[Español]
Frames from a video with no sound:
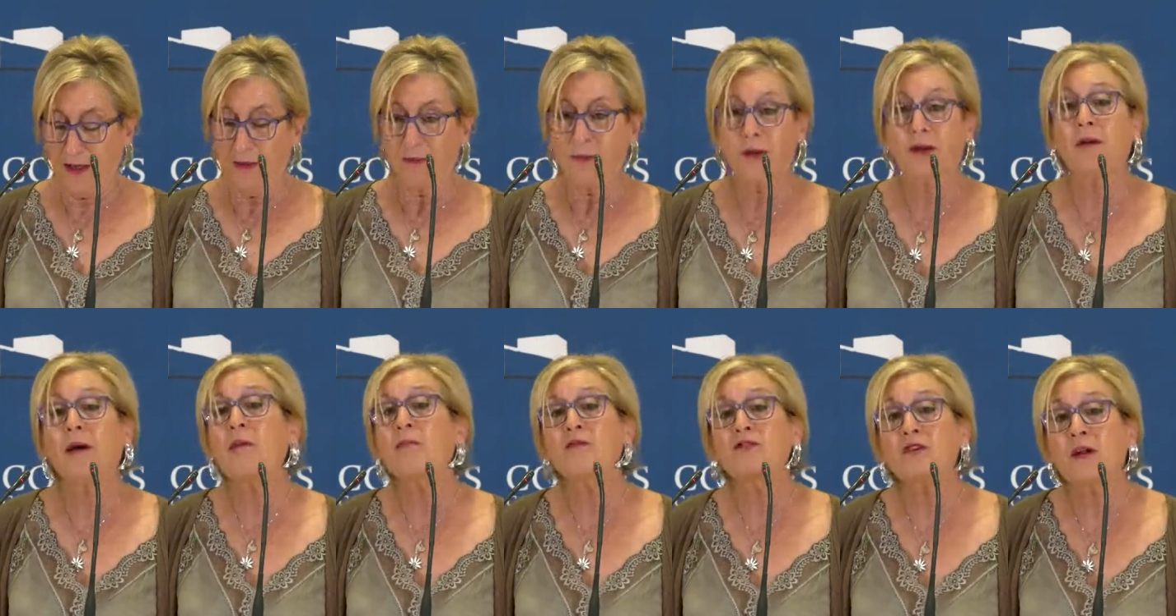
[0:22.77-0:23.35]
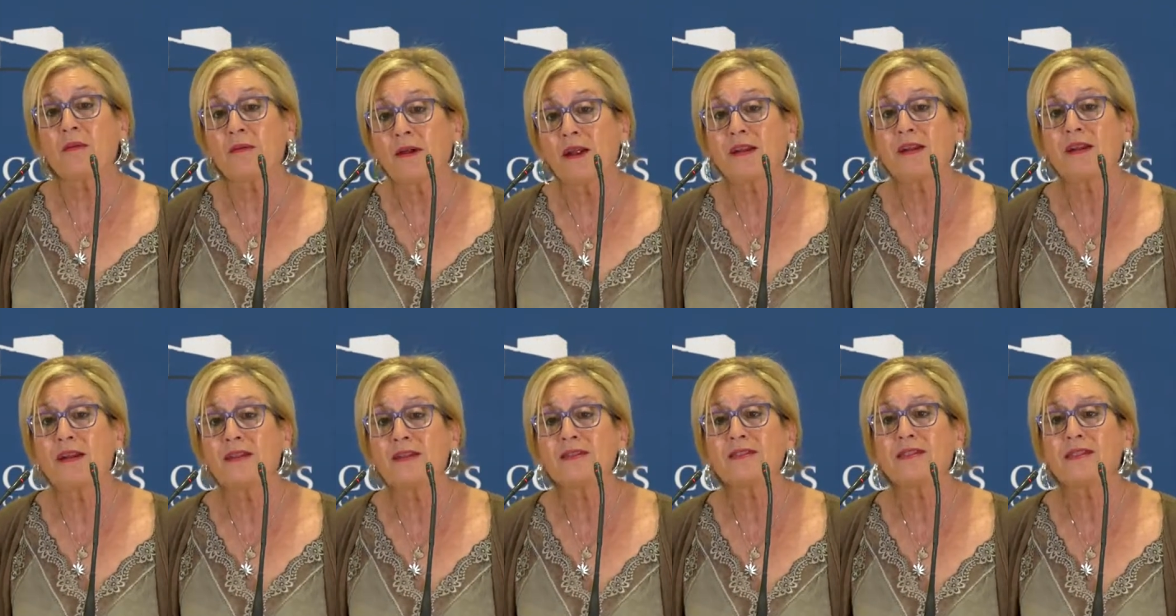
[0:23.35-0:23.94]
Pero vamos a hablar
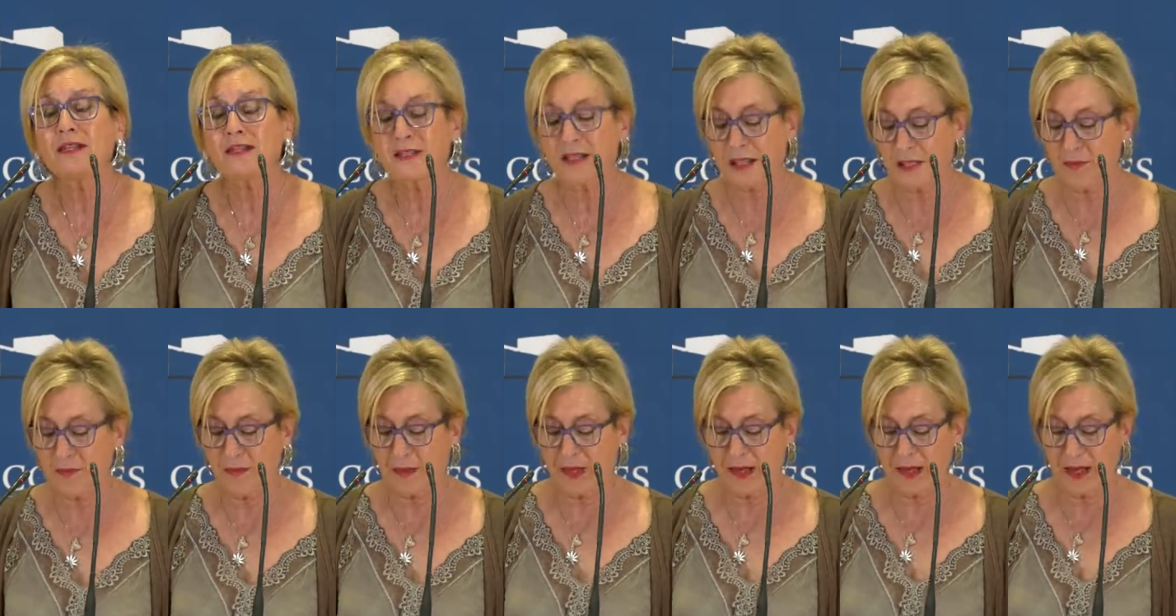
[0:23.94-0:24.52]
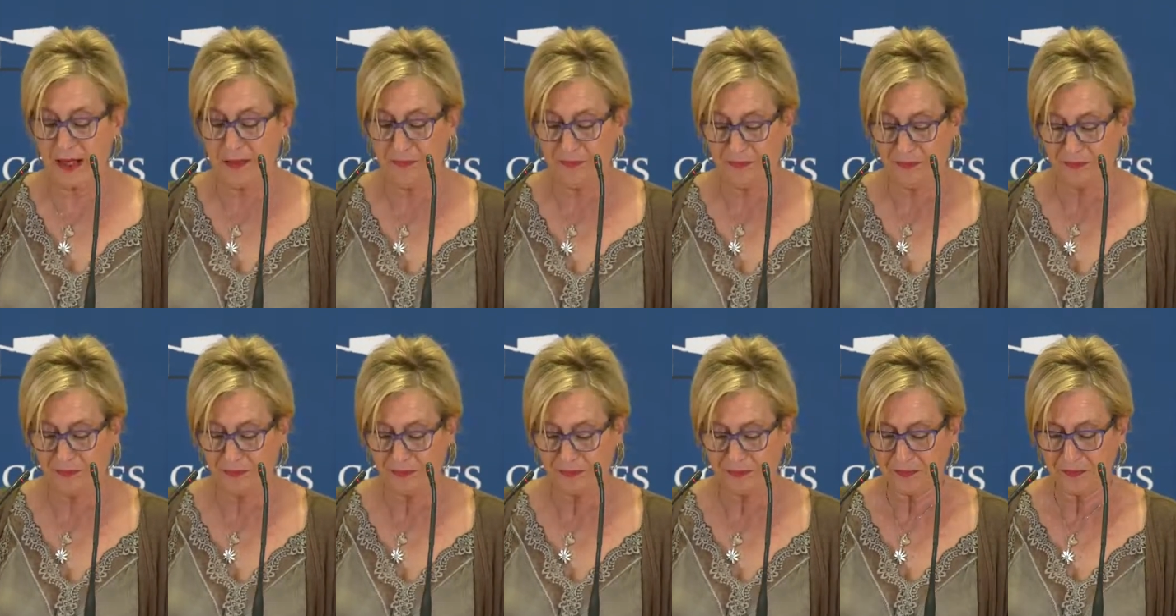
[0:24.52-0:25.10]
de listas de espera
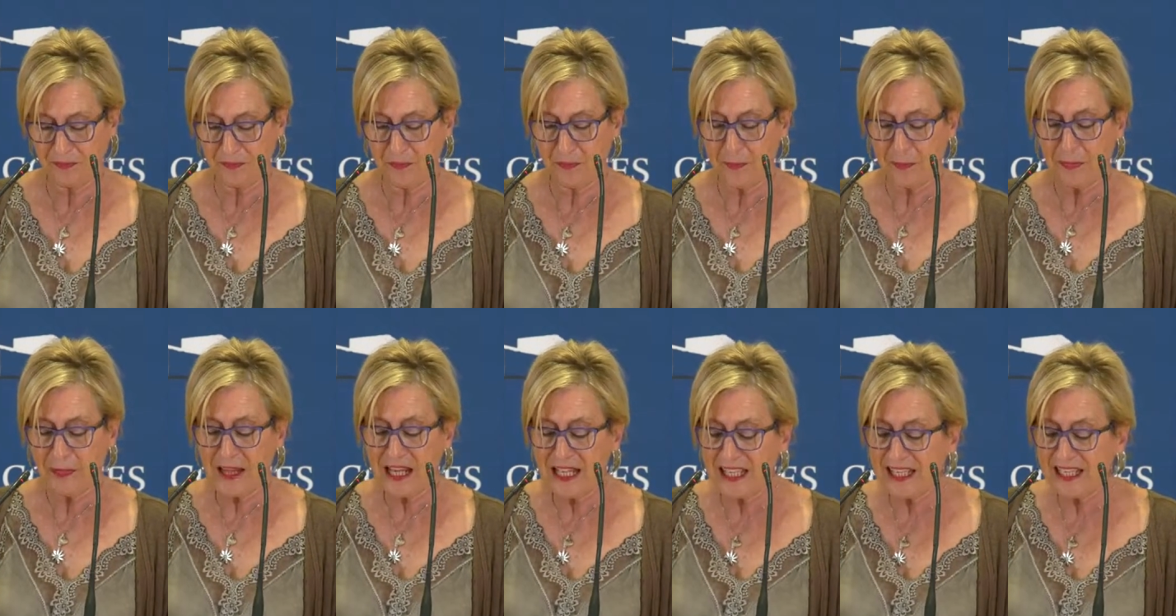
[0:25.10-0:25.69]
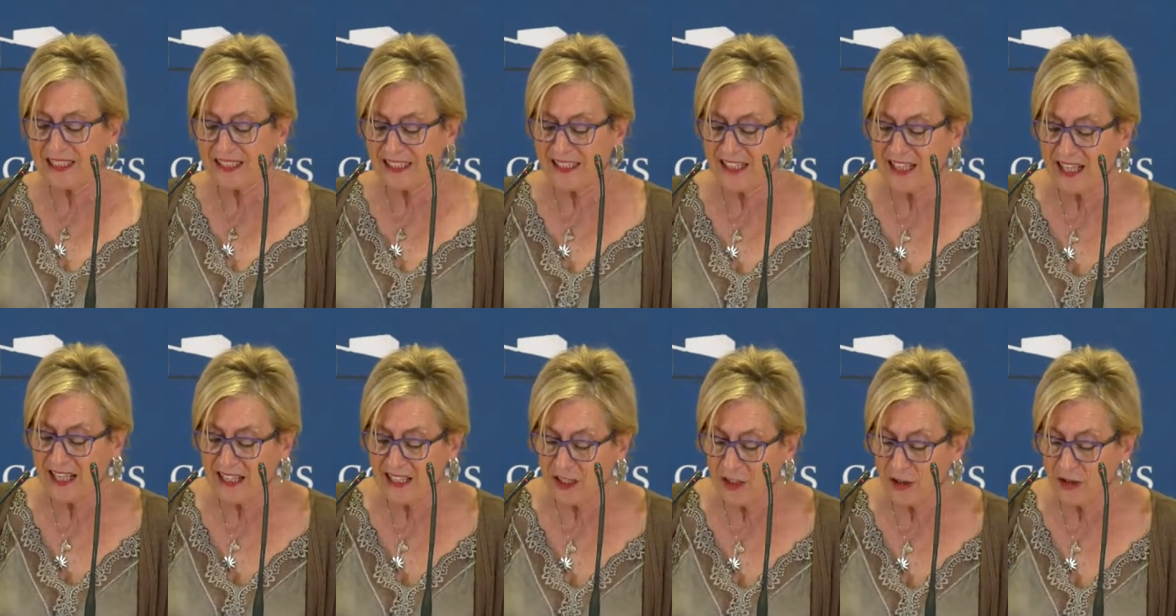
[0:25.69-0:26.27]
en
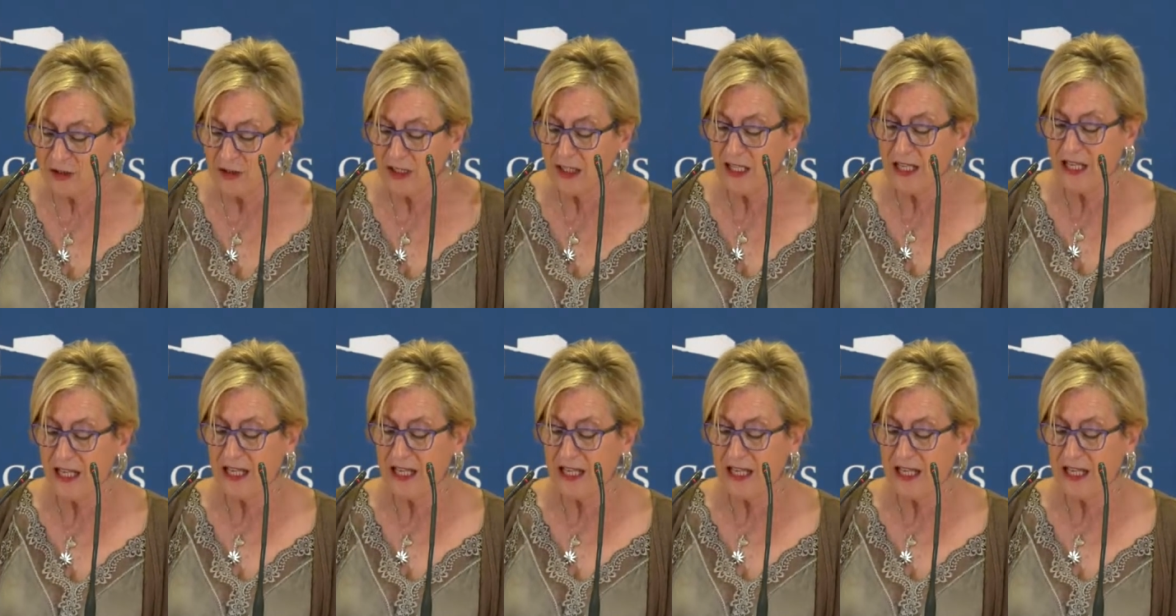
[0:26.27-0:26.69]
Castilla y León,